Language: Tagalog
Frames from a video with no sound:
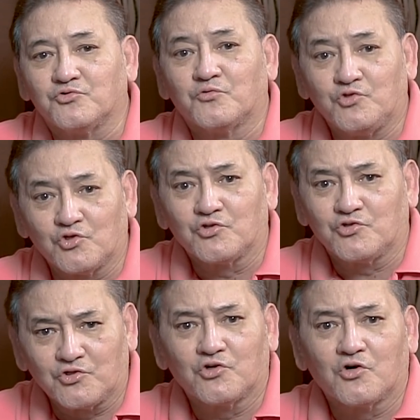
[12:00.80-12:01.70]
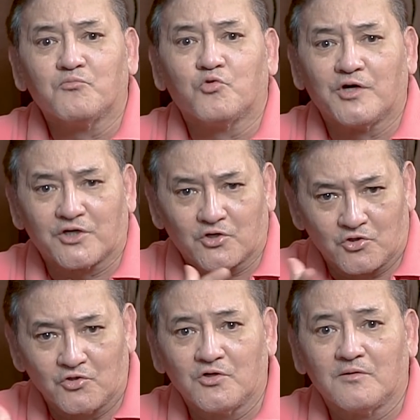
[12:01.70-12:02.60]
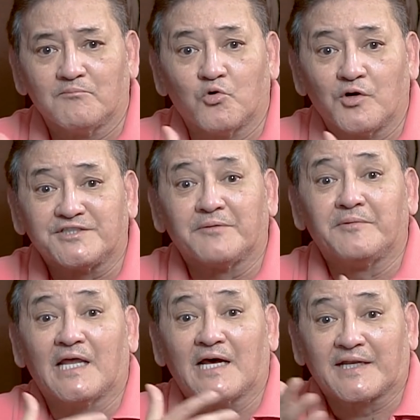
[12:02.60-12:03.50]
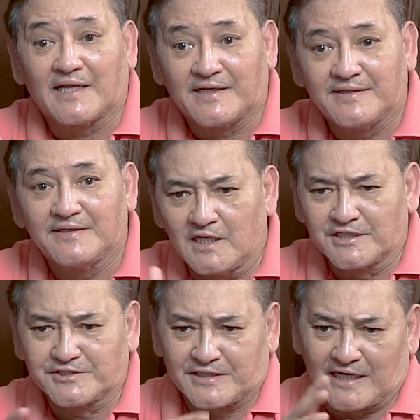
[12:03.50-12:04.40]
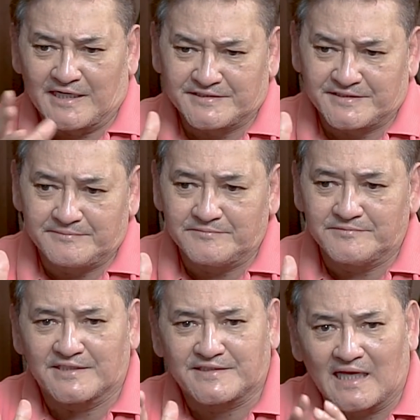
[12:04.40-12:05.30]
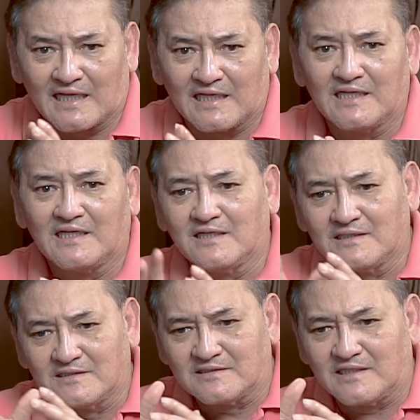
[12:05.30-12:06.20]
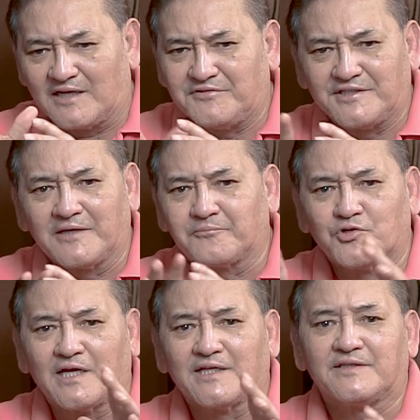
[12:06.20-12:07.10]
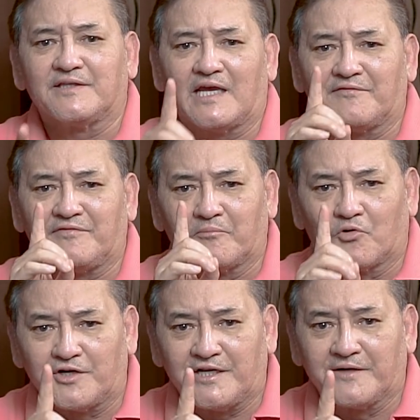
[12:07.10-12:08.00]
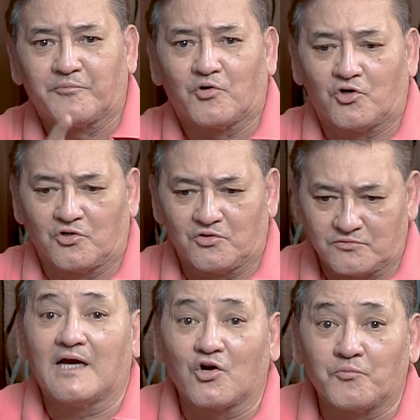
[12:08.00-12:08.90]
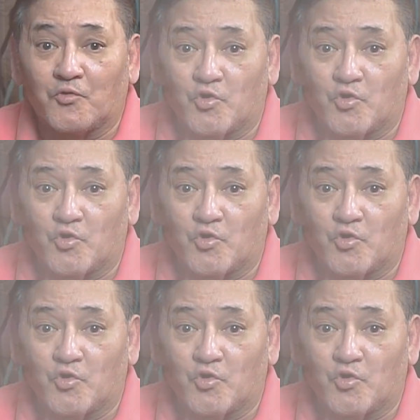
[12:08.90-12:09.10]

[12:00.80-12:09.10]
do, yun, yun ang buhay ko. Buhay seminaryan. Last stress, dasal. Everyday po yan. Every morning po, ako po